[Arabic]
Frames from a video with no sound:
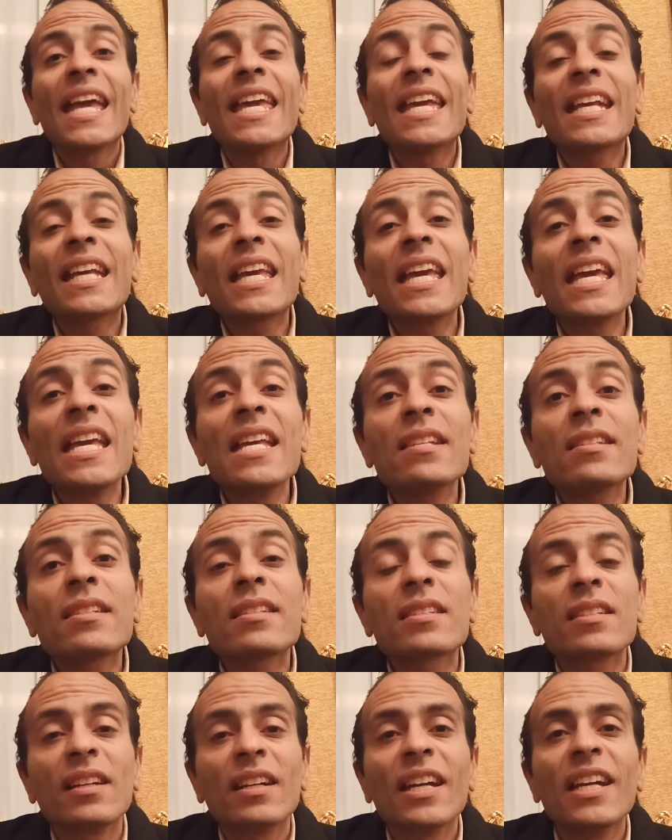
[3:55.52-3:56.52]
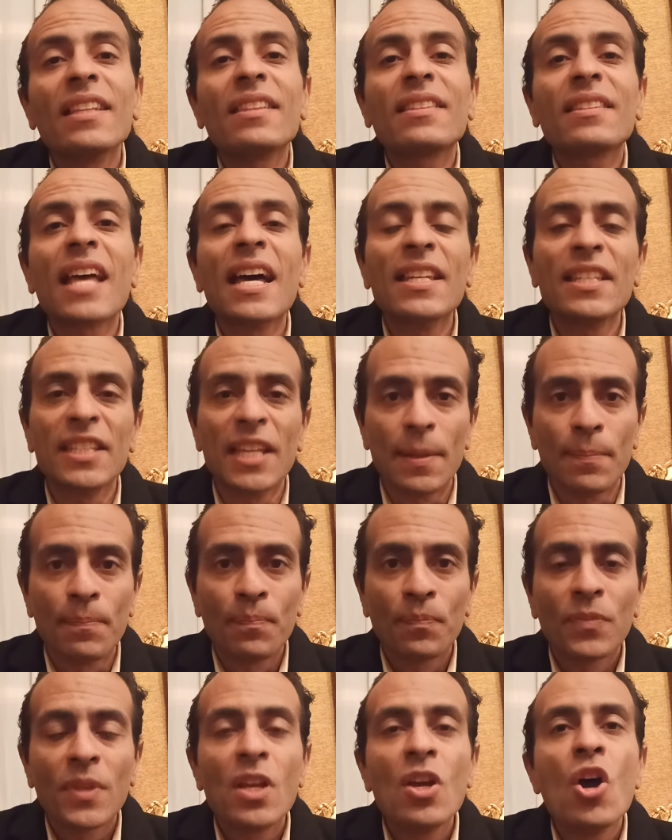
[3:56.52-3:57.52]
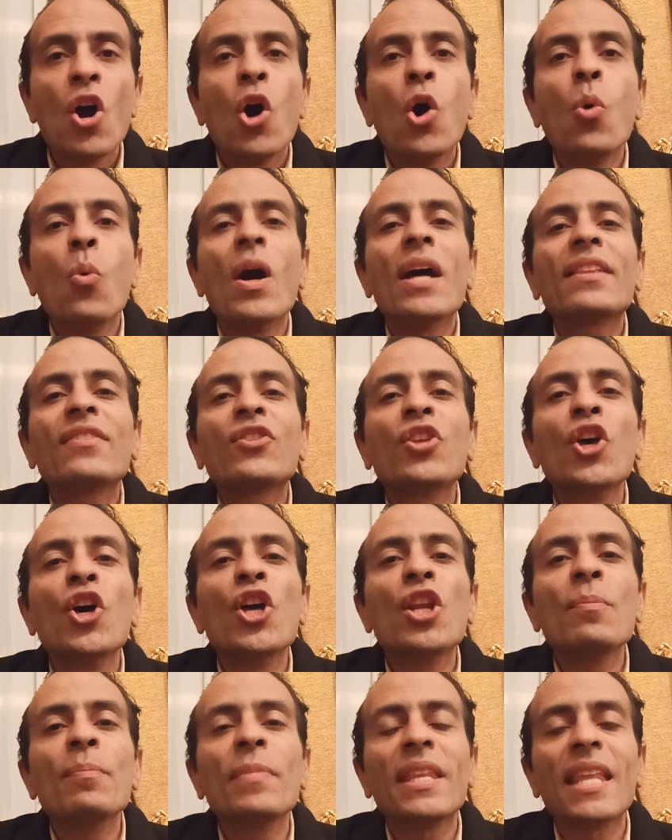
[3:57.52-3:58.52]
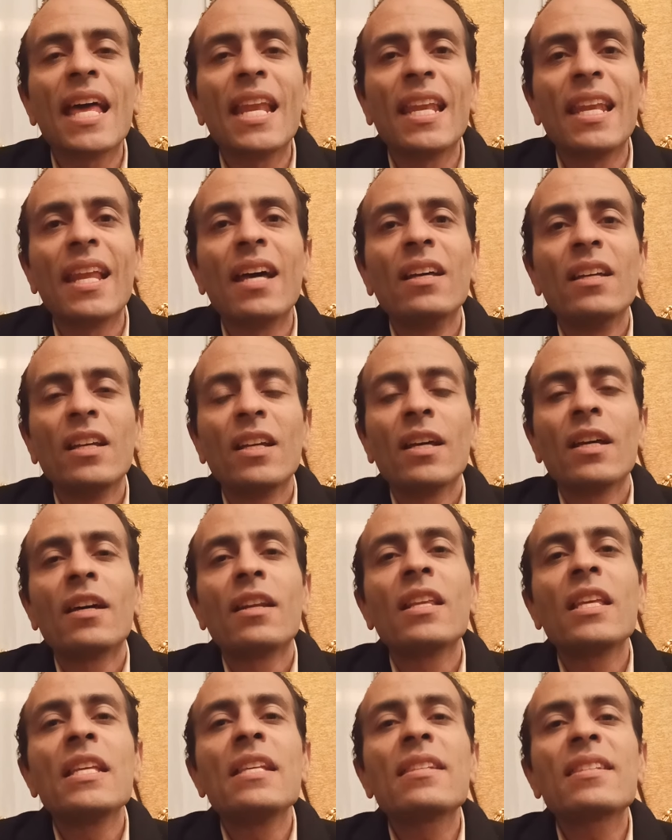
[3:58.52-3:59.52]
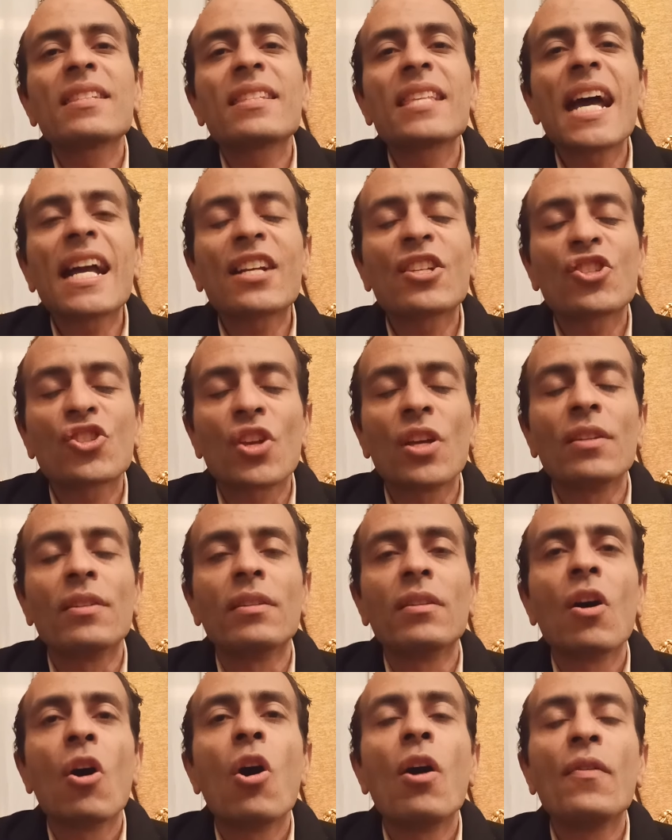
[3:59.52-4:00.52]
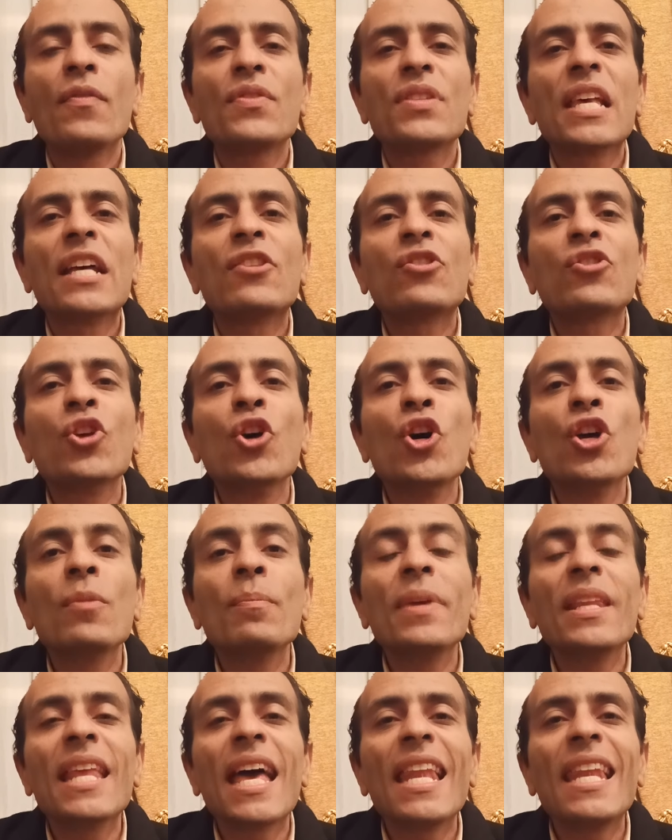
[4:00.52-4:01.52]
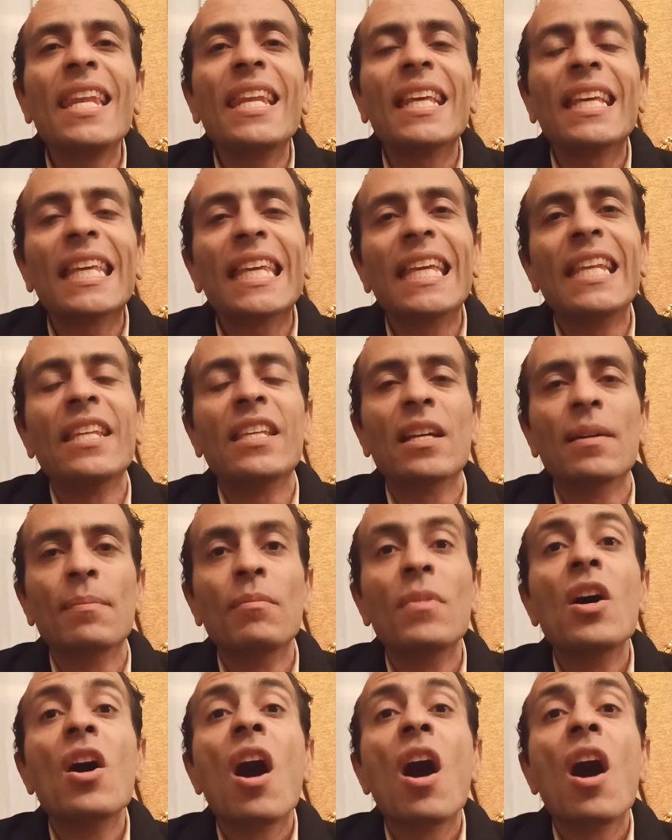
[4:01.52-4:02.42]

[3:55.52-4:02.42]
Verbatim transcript: الكيس التانية هو terminal resection of the terminal ileum